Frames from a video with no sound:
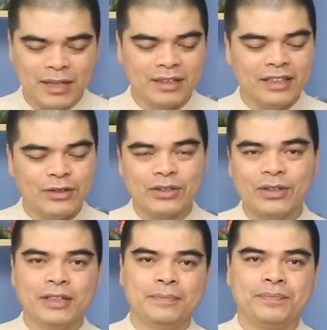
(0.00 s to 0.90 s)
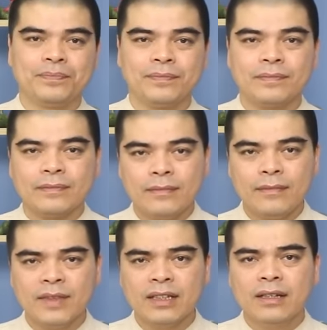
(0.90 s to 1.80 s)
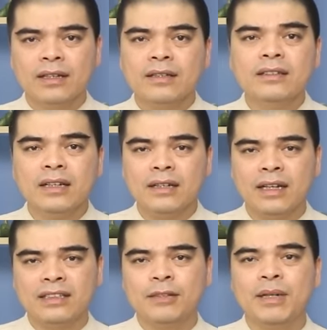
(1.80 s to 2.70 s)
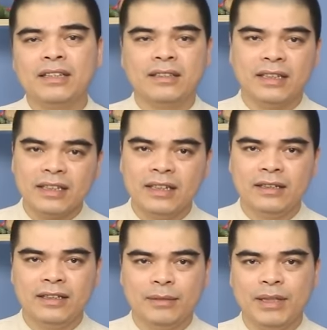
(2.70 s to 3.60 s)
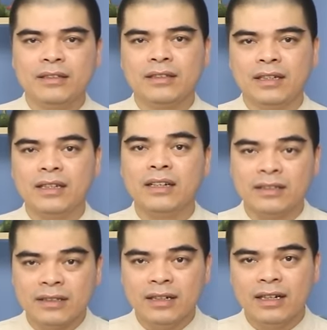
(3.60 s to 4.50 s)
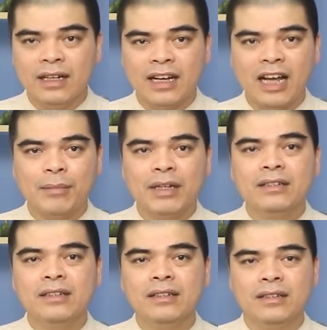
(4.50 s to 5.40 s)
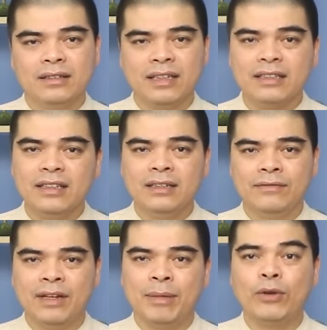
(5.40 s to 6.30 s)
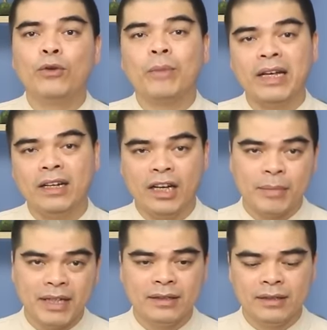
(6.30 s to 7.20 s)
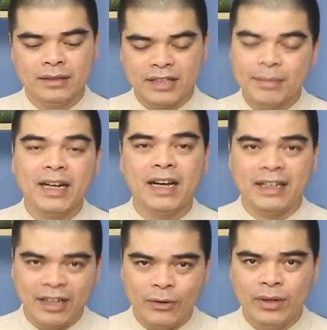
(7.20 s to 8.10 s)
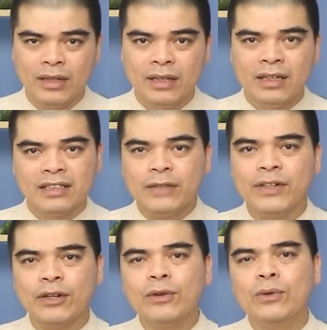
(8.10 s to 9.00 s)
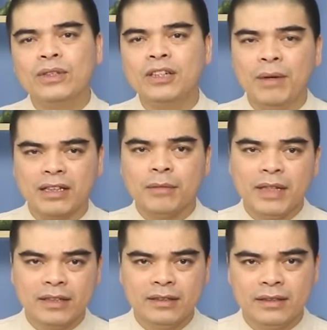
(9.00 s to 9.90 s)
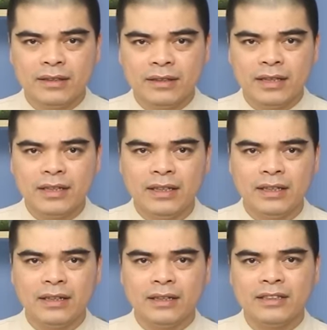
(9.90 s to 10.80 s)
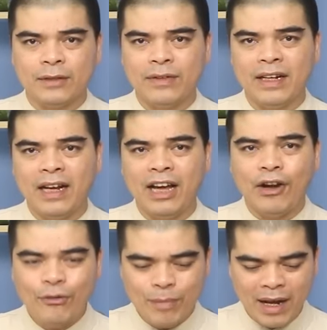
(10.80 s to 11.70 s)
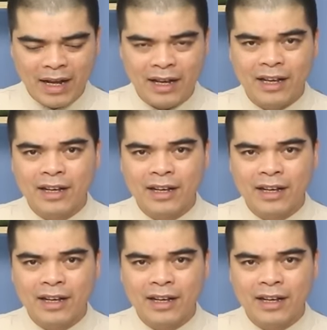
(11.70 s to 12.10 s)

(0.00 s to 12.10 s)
bởi những lý do sau đây. Thứ nhất là trên bàn thờ gia tiên thì bát hương thần linh ở giữa, hai bát hương gia tiên và bà cô ông mãnh ở hai bên xếp ngang hàng nhau. Xét về góc độ thứ bậc tâm linh thì chẳng phải là ông bà